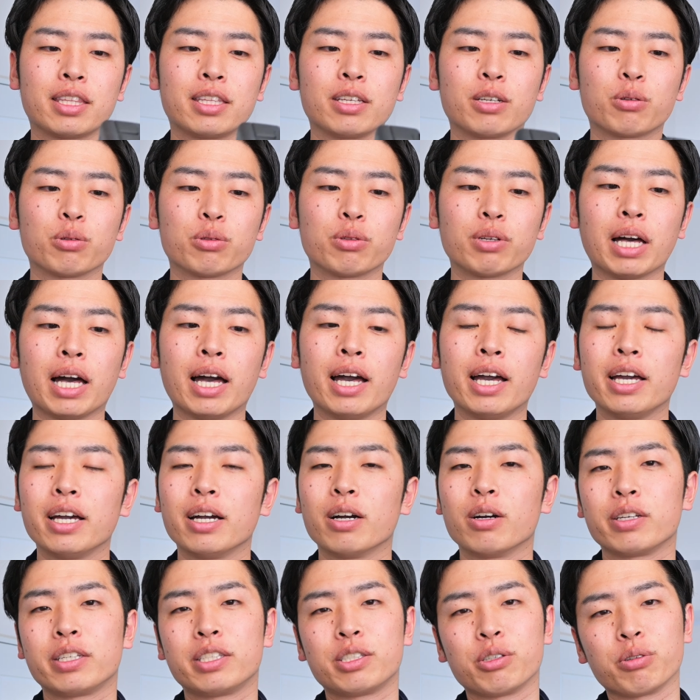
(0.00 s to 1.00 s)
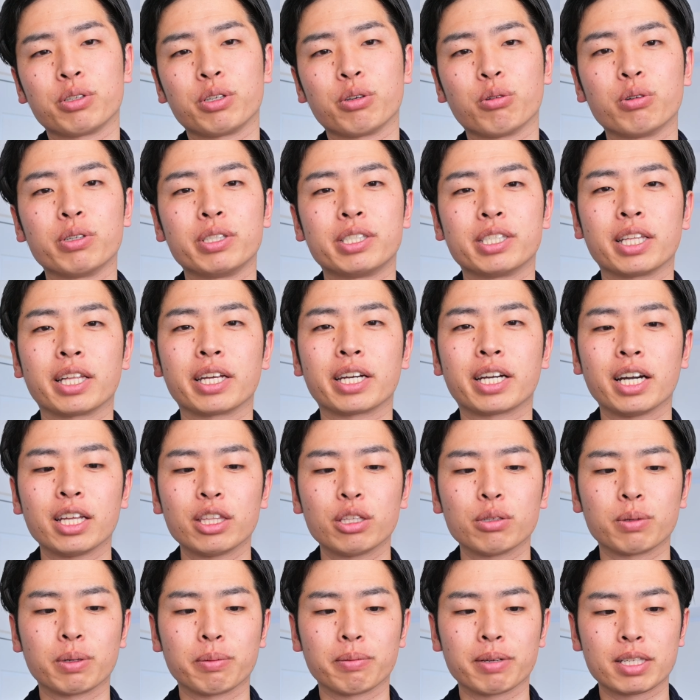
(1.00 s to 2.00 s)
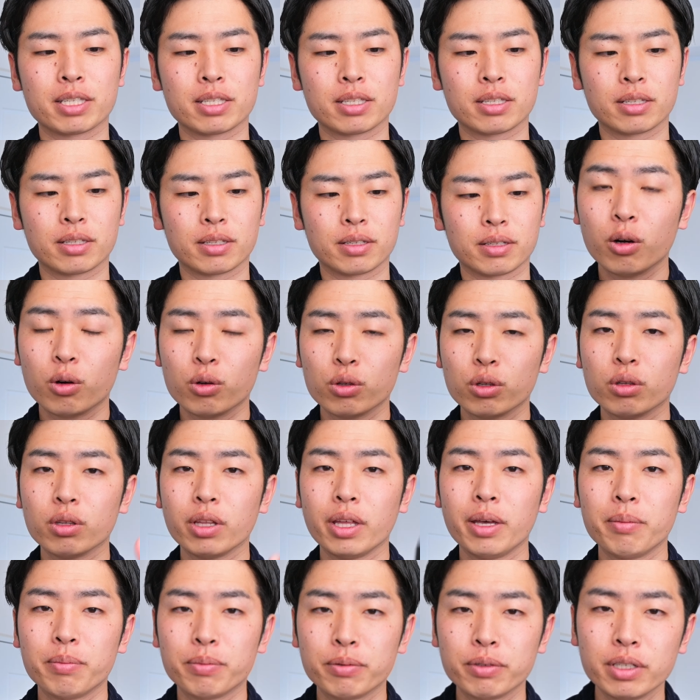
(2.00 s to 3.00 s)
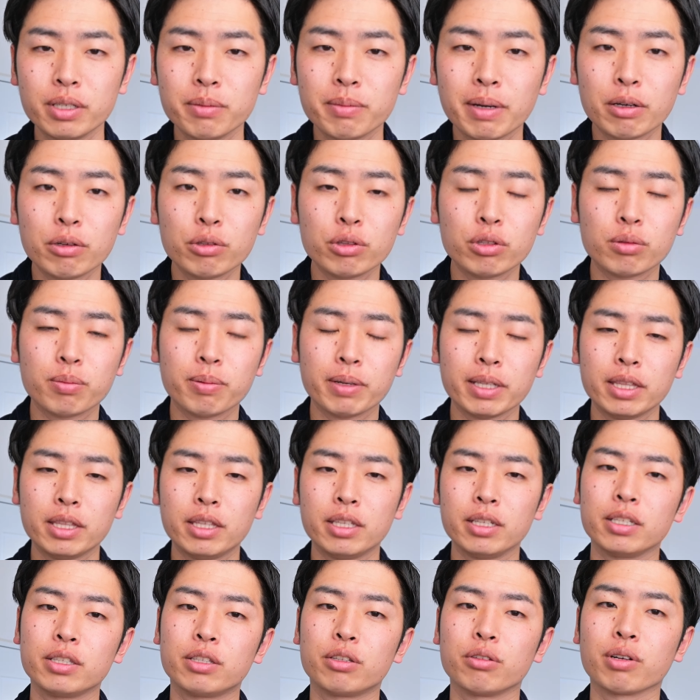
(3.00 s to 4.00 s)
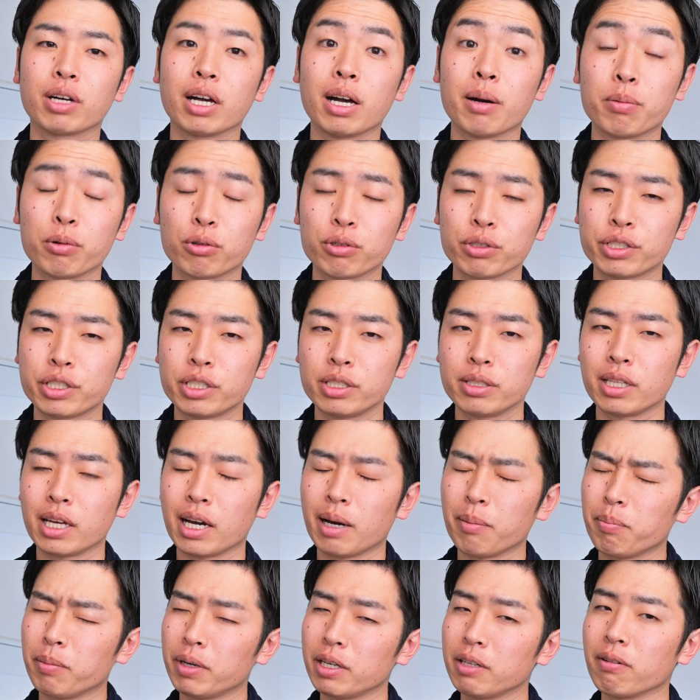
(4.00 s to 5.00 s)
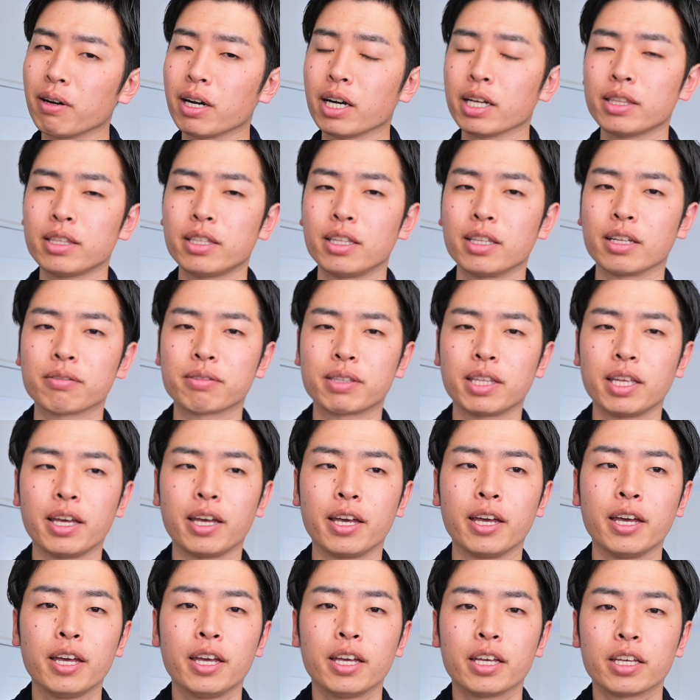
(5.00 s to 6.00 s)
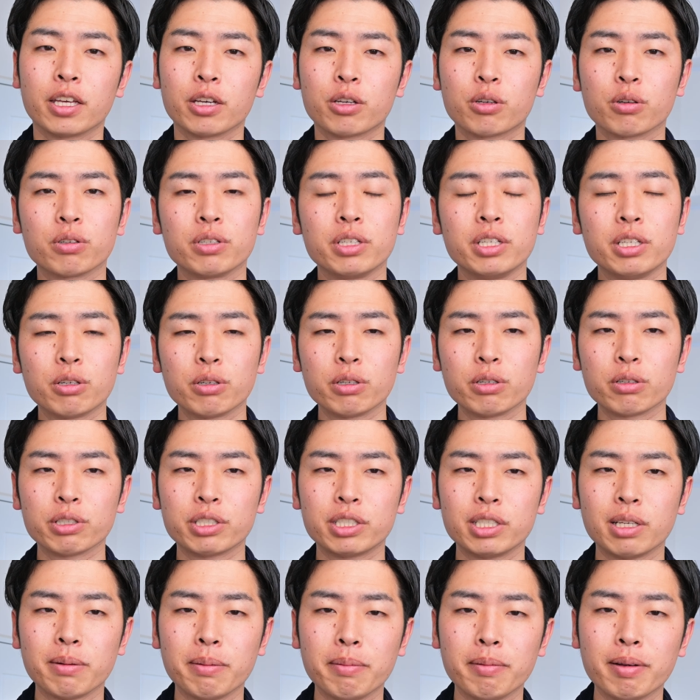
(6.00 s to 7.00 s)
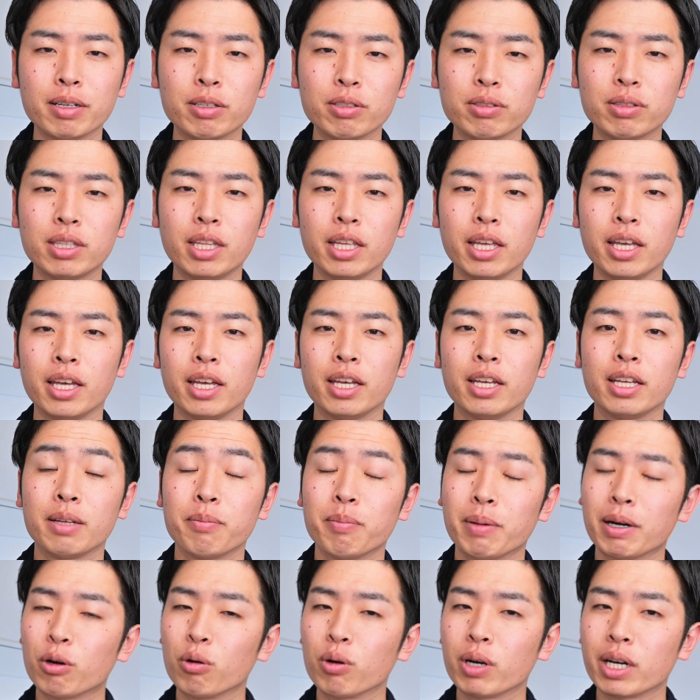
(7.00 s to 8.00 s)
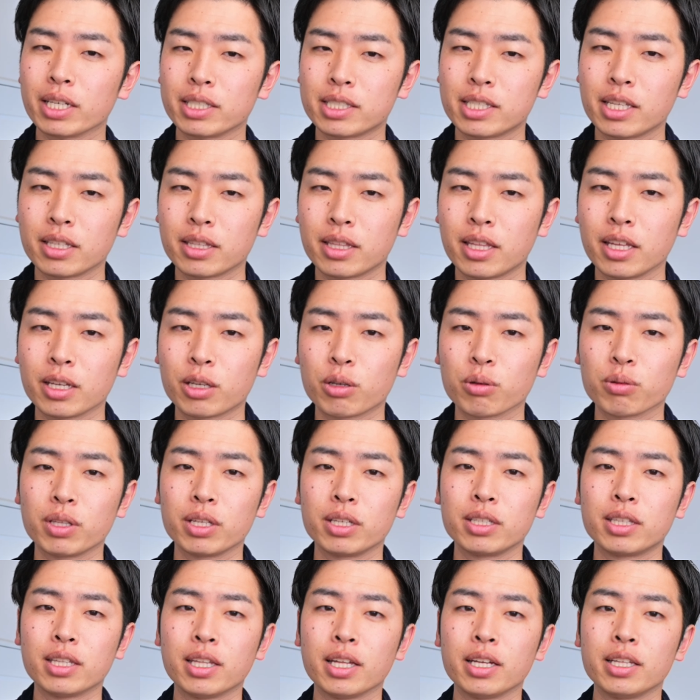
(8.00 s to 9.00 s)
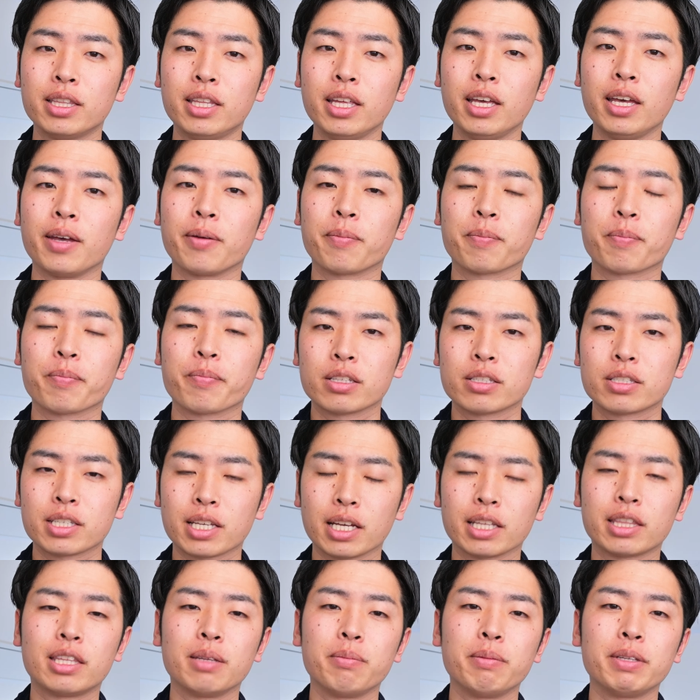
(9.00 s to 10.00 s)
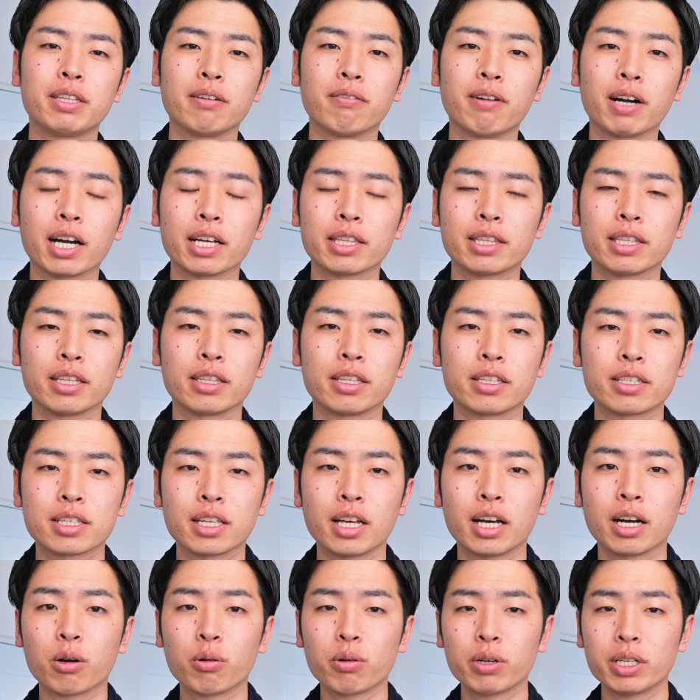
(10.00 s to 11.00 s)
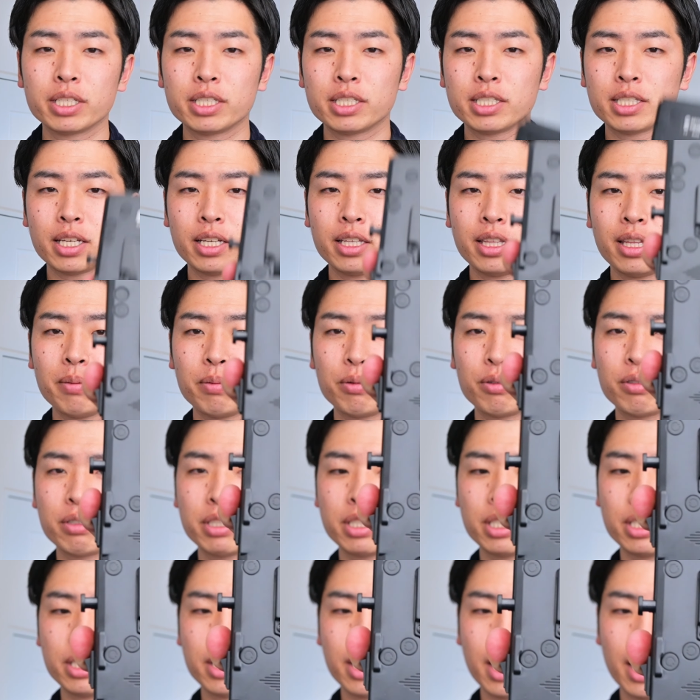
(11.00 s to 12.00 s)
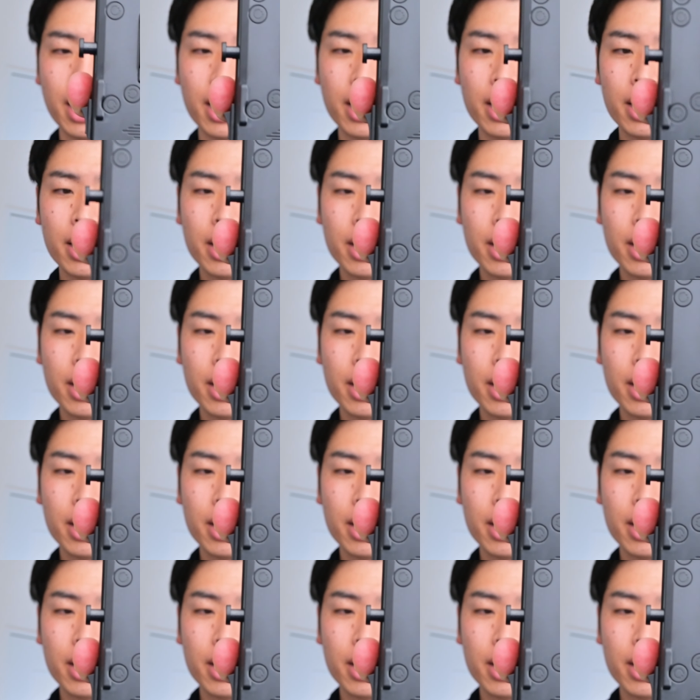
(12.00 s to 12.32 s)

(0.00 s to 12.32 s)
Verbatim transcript: ていくことが非常に多いんじゃないかなと思います。このね、V マウントバッテリーっていうのが僕自身ね、あんまり分かってなくて、結局いろいろ調べまくって、今回提供でいただいて、使ってみて分かったんですが、これ実際ね、僕自身が